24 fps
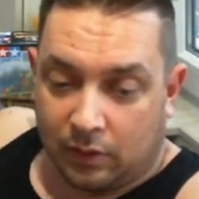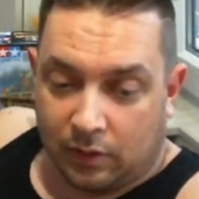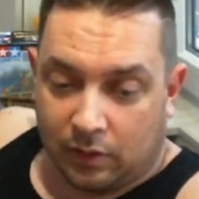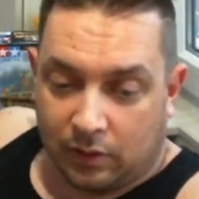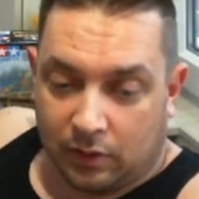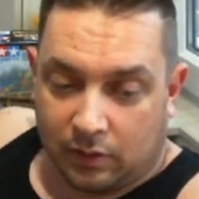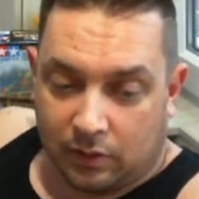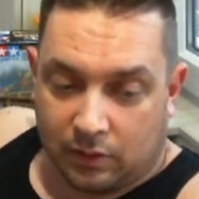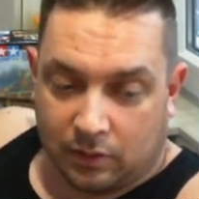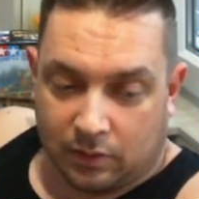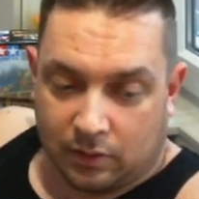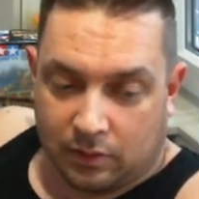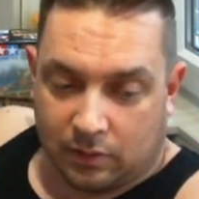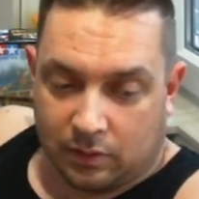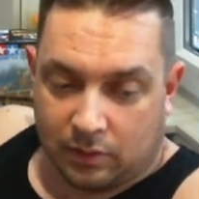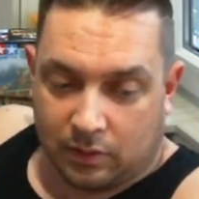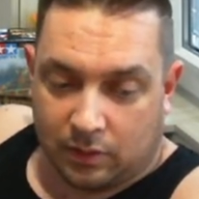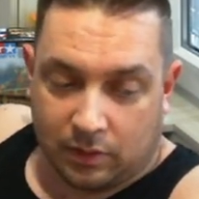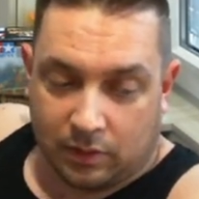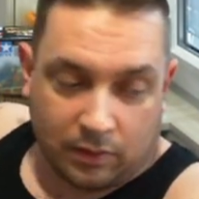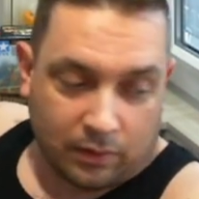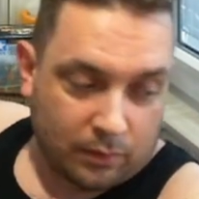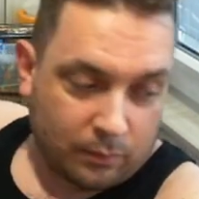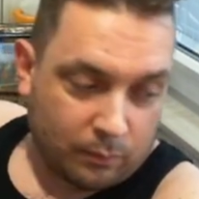E,
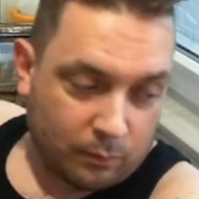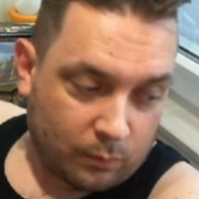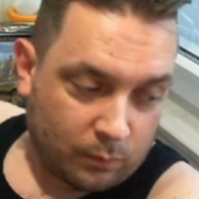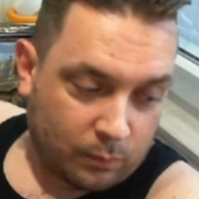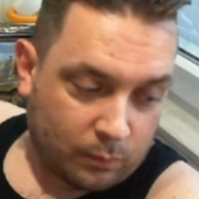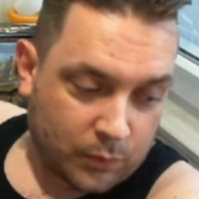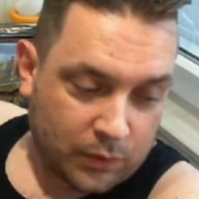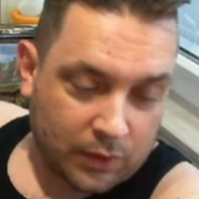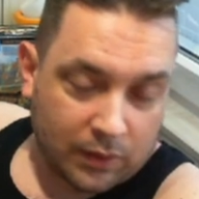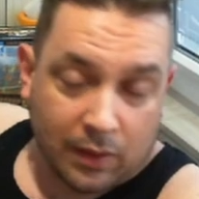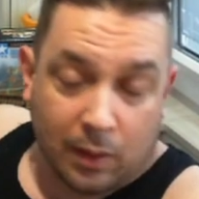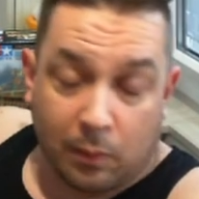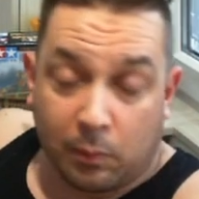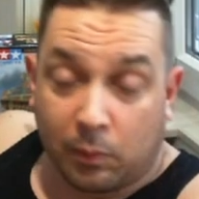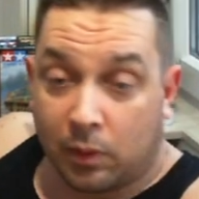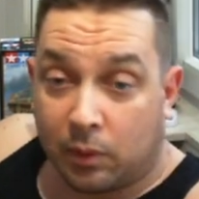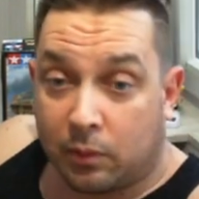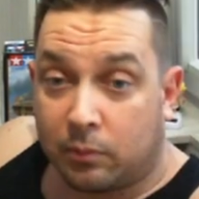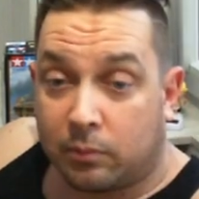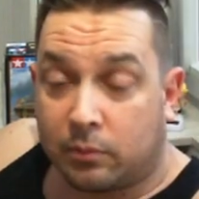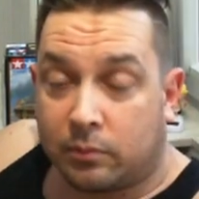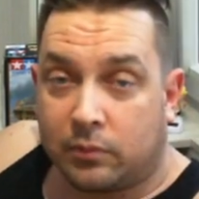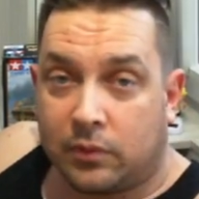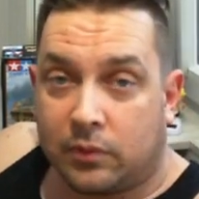przede
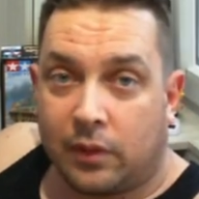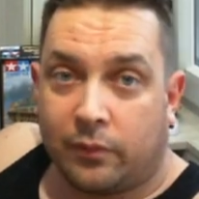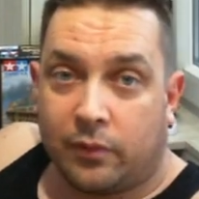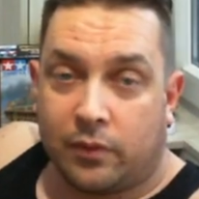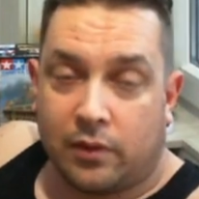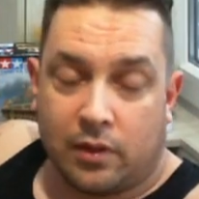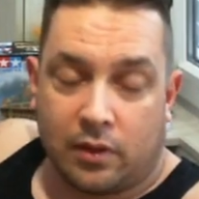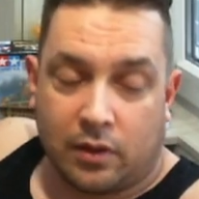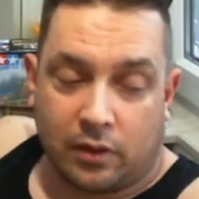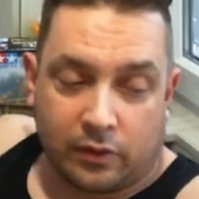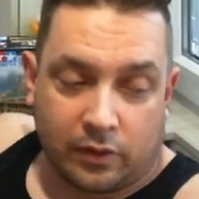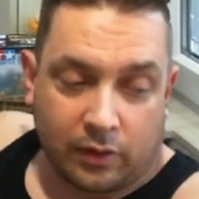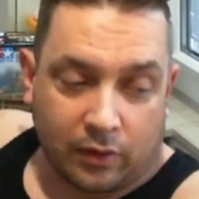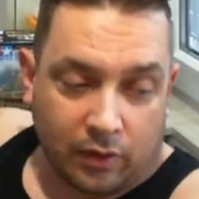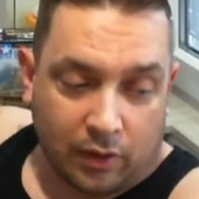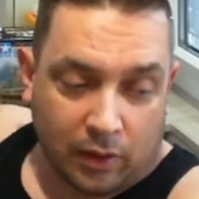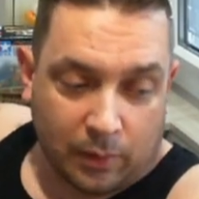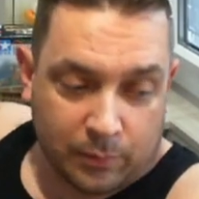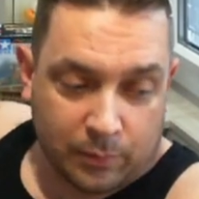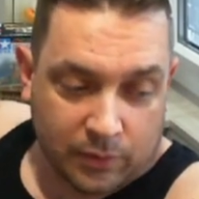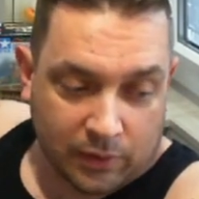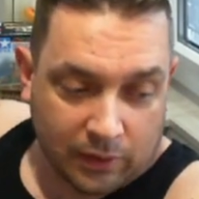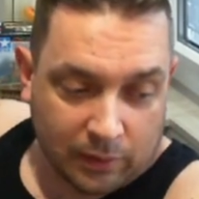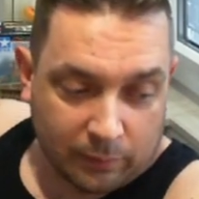mną, nie widzicie tego, ale
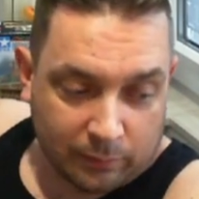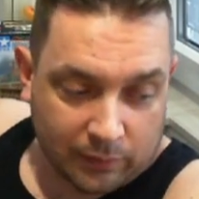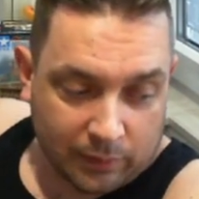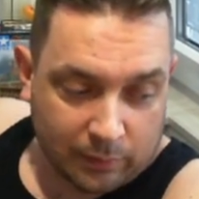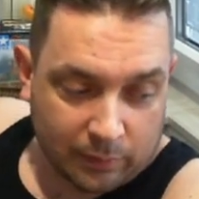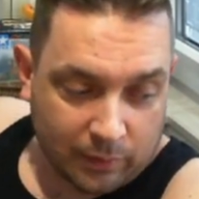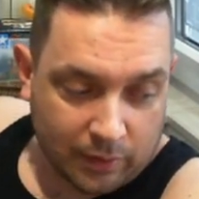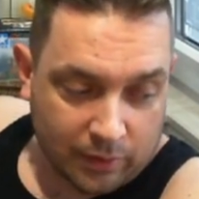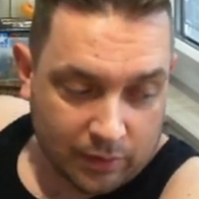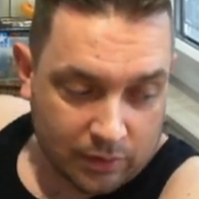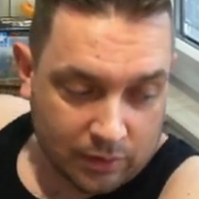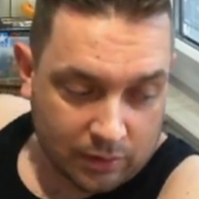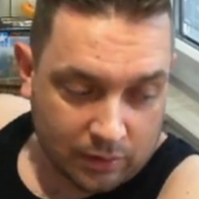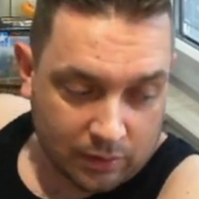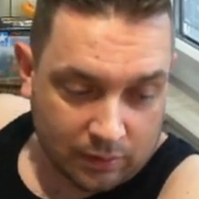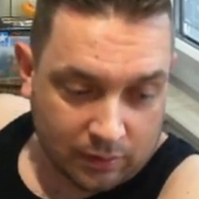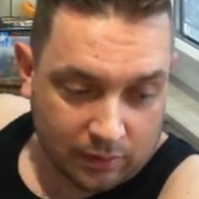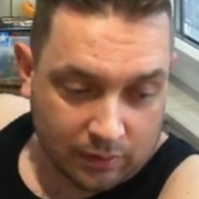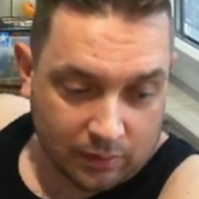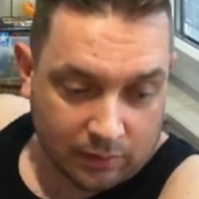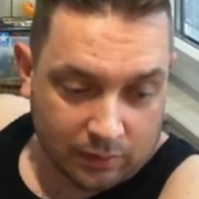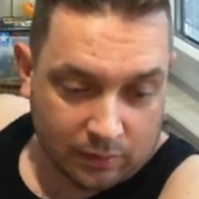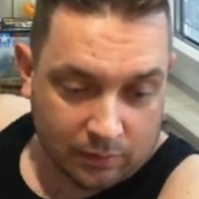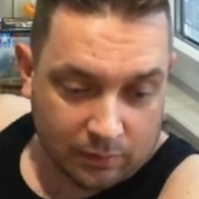przede mną leży
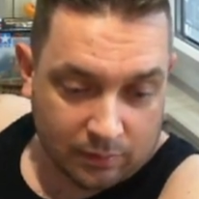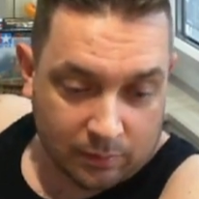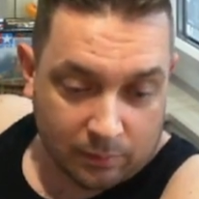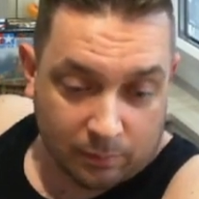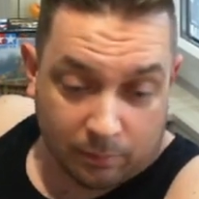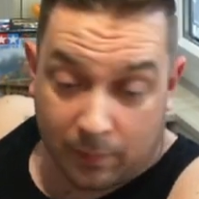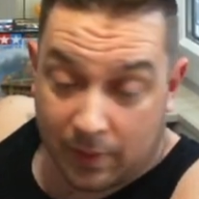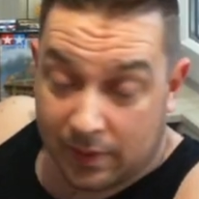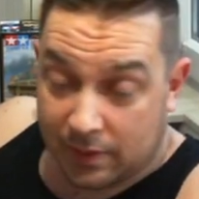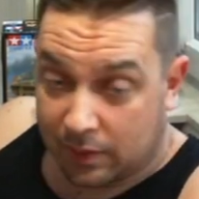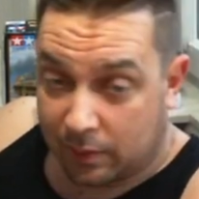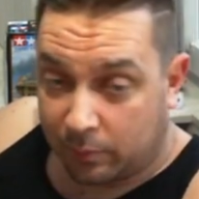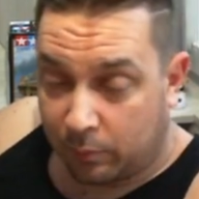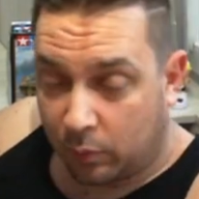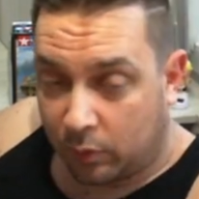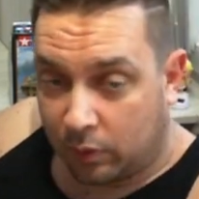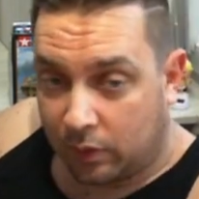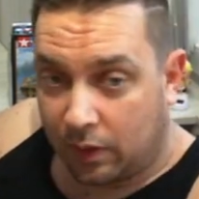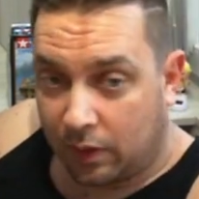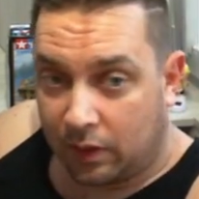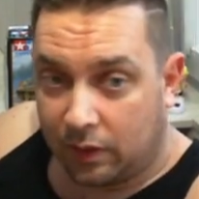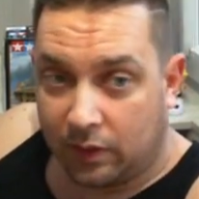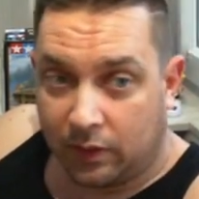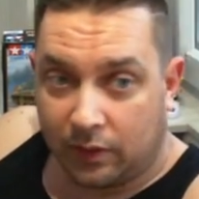e, masa
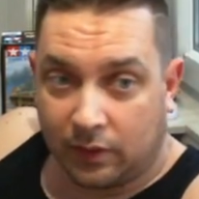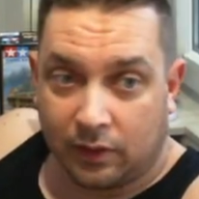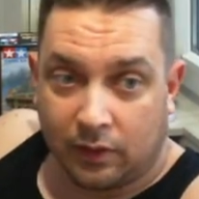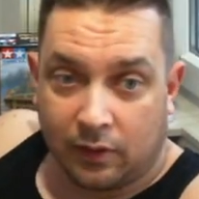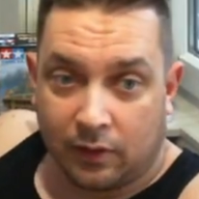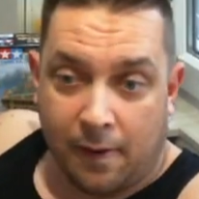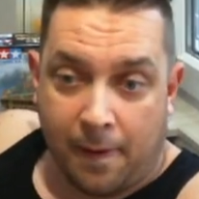modeli,